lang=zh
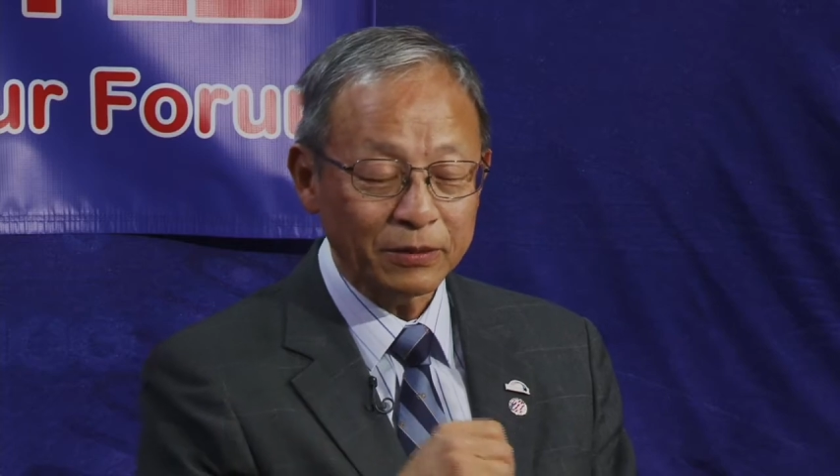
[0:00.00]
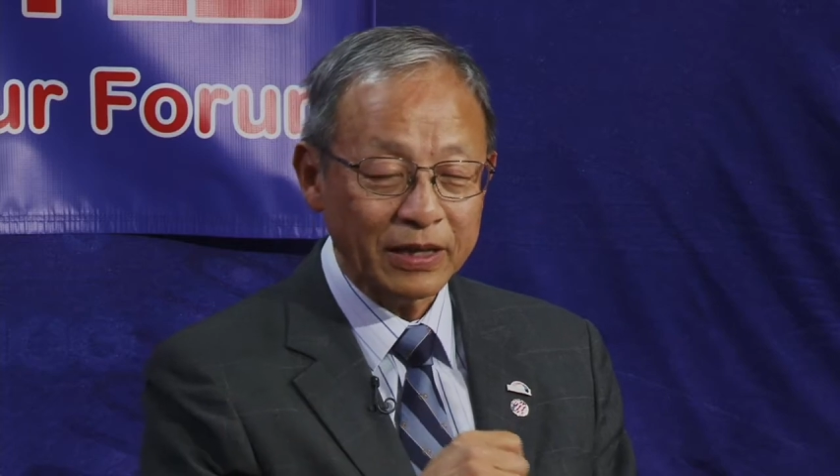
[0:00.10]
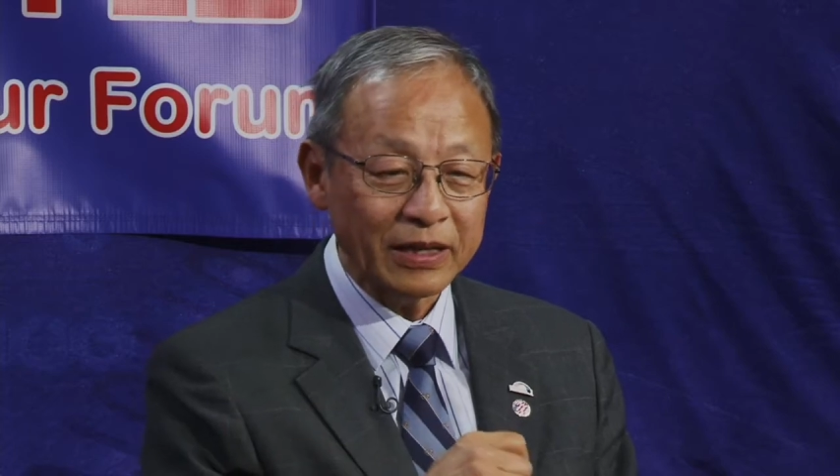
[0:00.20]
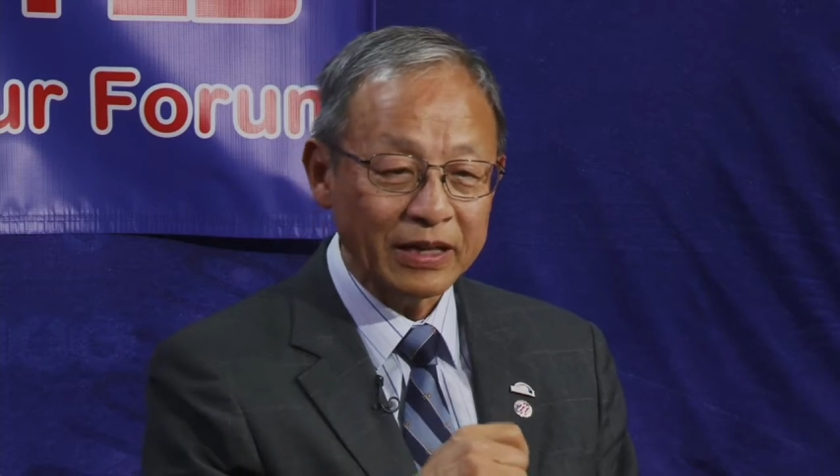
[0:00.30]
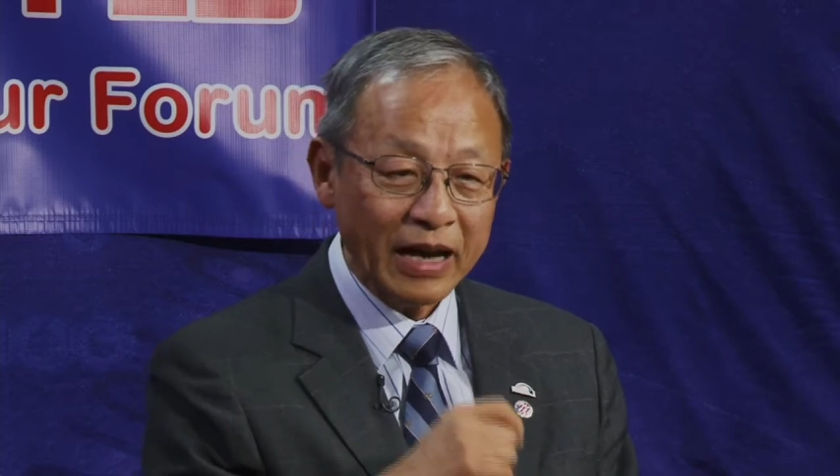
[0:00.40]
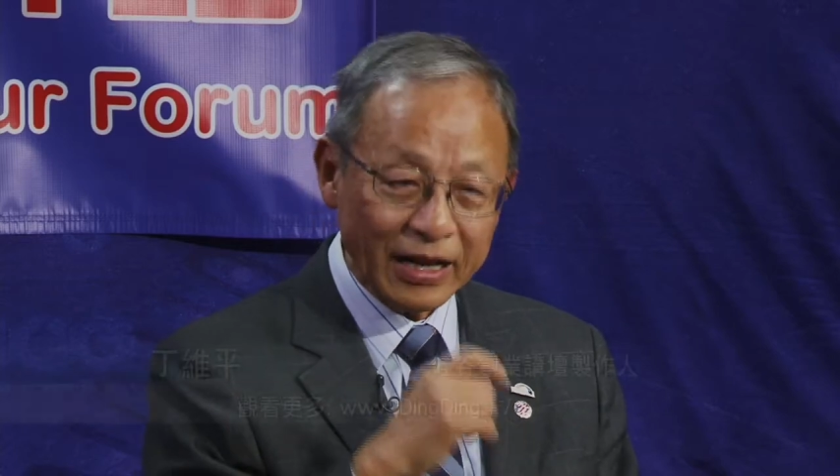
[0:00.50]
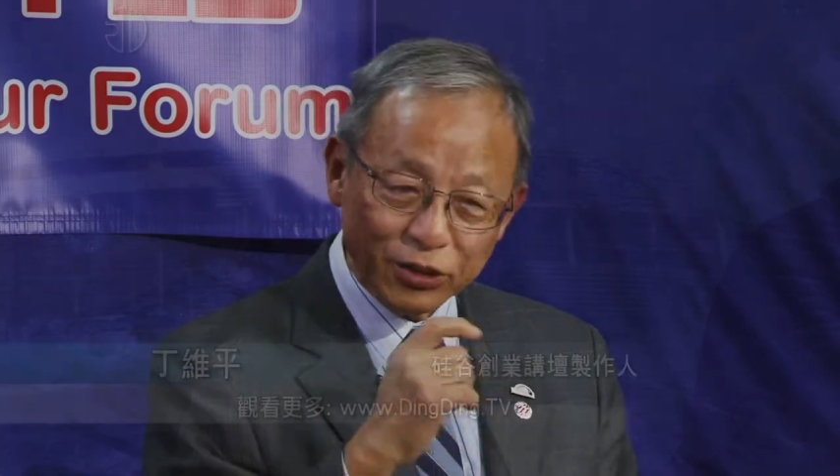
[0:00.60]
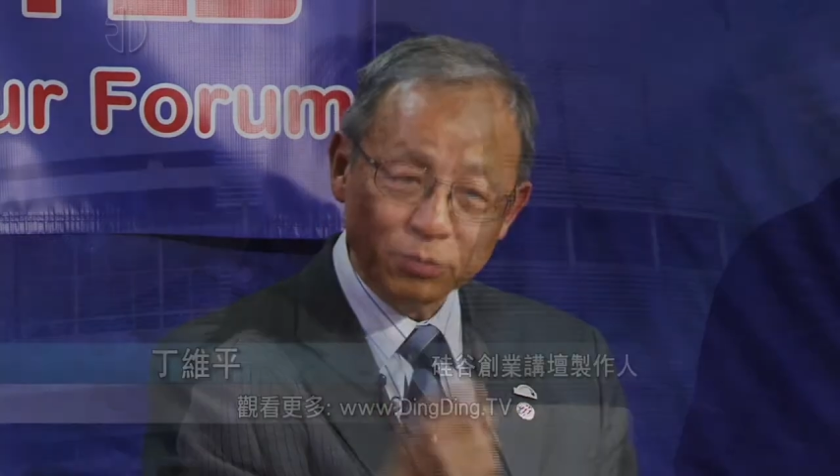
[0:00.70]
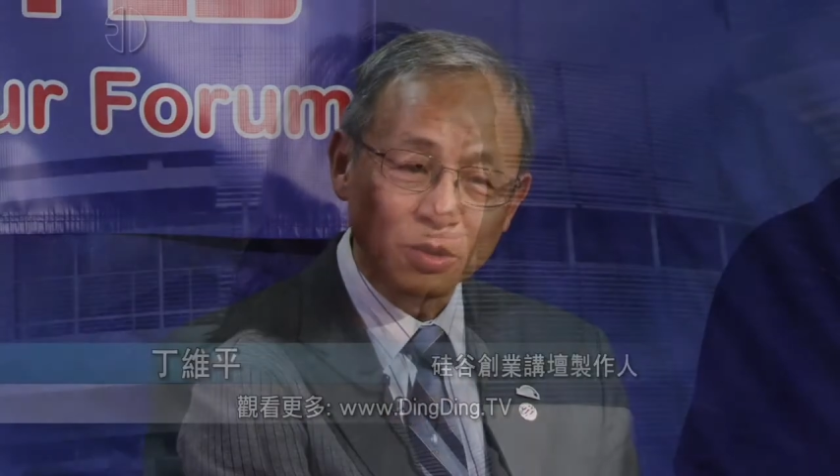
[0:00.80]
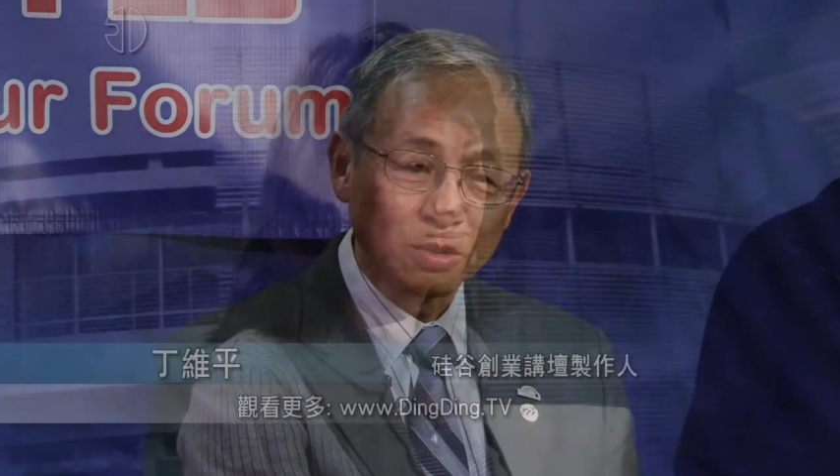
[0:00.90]
话还
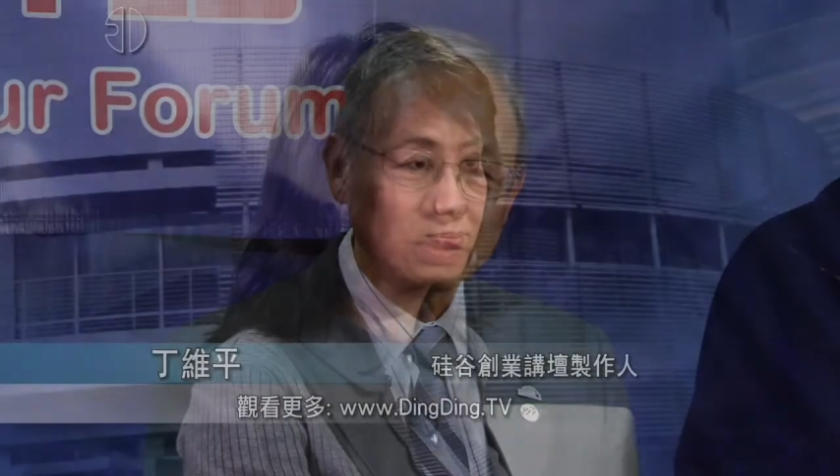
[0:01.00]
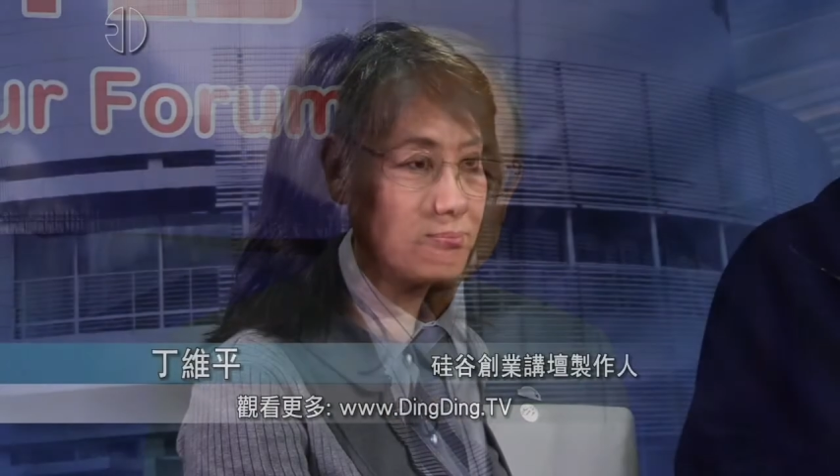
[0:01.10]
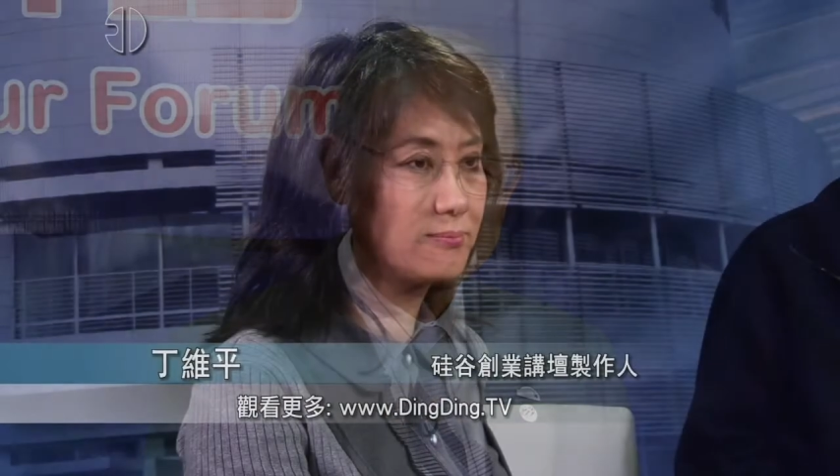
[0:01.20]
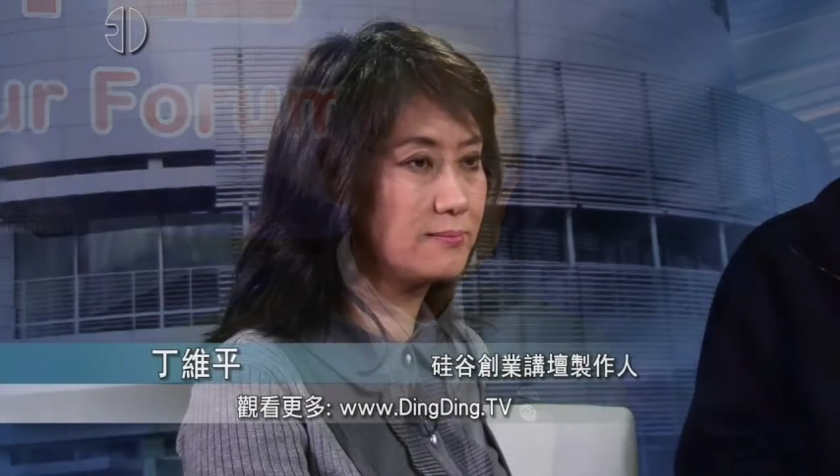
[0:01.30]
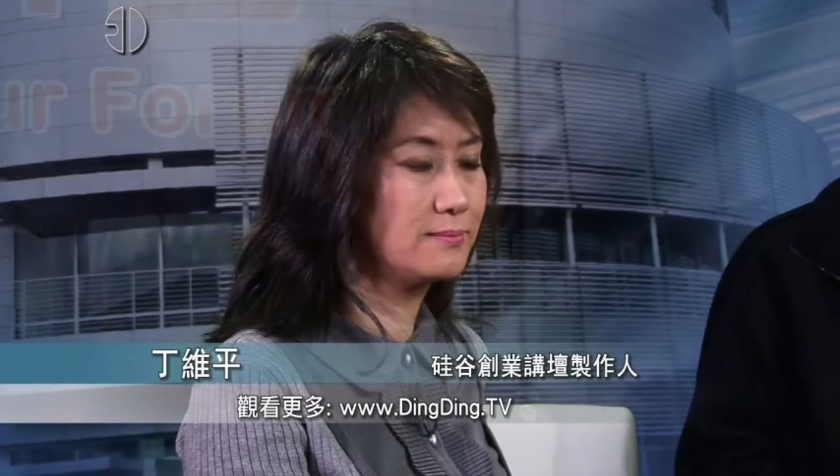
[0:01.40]
是模糊的。